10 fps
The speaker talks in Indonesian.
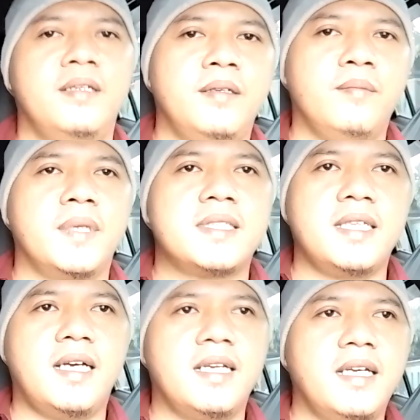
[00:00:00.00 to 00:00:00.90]
masih
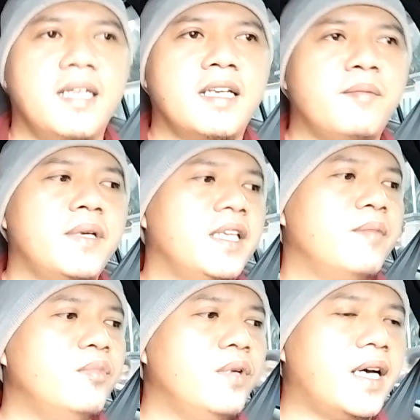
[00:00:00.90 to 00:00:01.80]
ada yang namanya
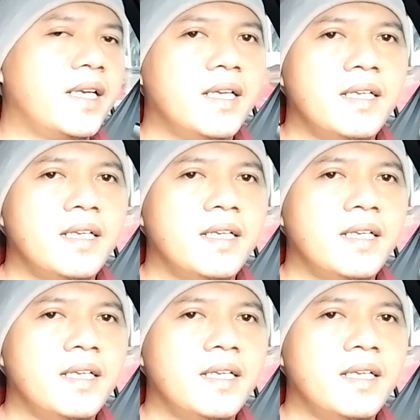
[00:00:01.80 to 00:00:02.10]
bulanan